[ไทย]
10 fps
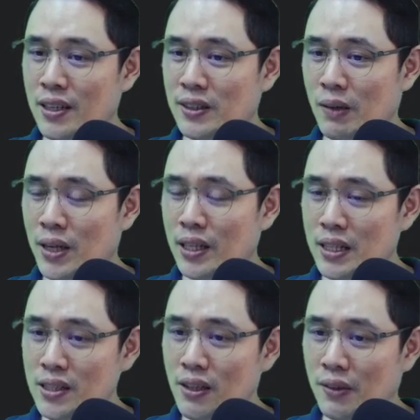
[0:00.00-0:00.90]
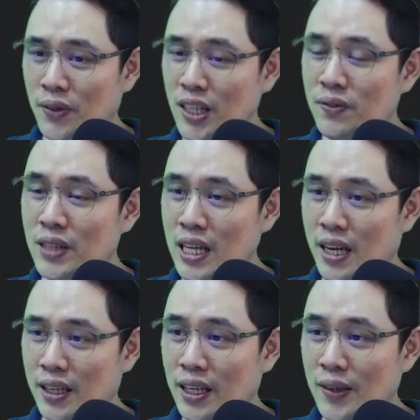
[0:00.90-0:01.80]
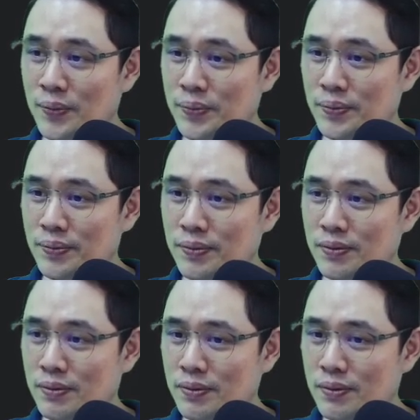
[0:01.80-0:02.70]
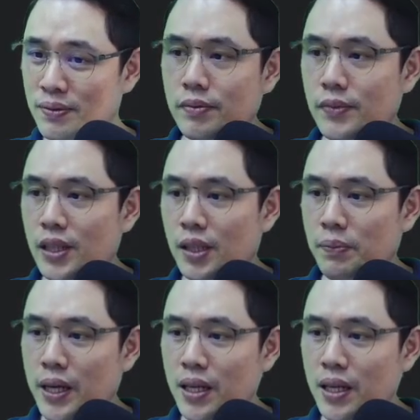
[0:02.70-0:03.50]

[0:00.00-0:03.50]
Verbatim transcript: สามารถ insert เพิ่มได้แล้วนะครับถัดไป